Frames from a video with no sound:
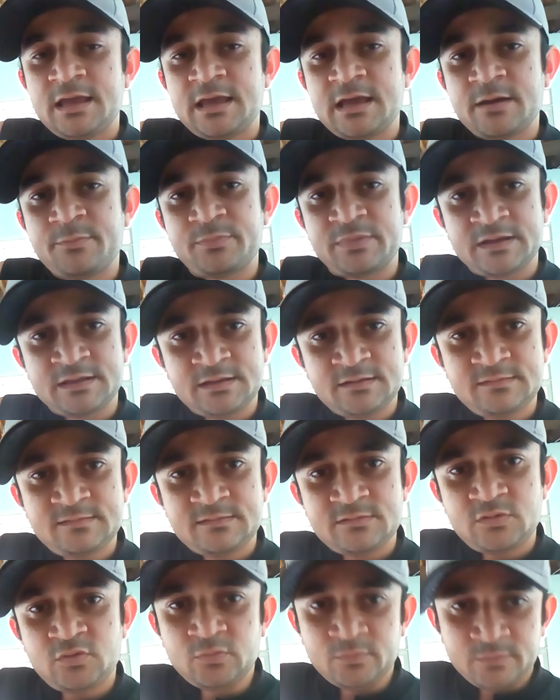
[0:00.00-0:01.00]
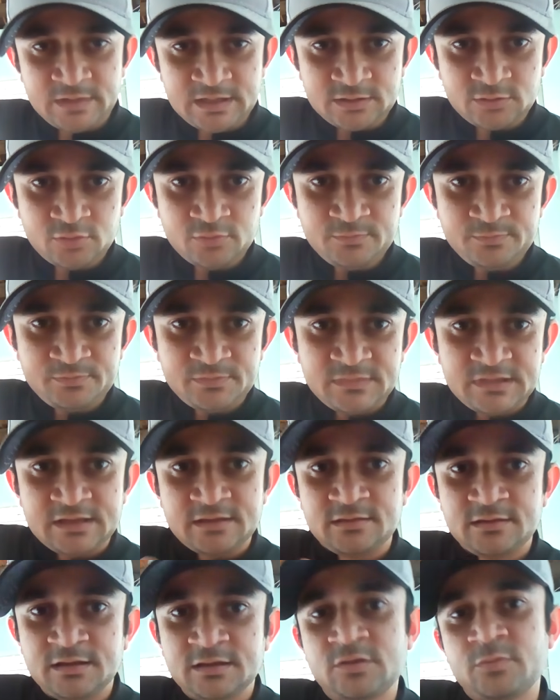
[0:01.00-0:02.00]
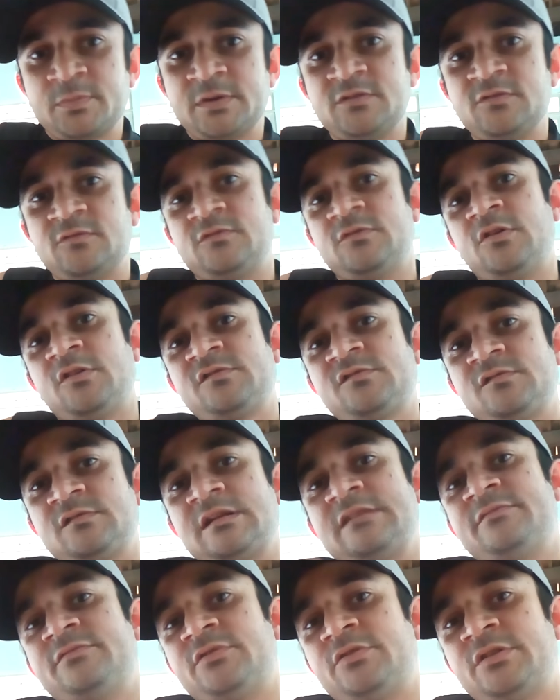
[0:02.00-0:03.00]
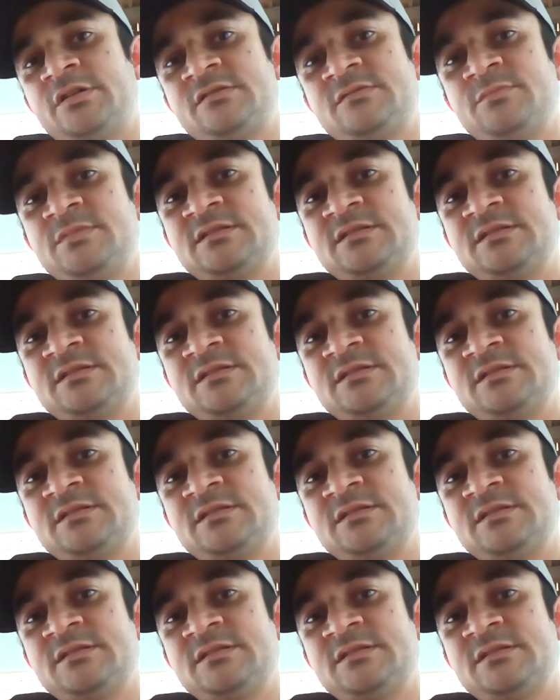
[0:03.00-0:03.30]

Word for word: É apenas um mito dito pelos nossos avós,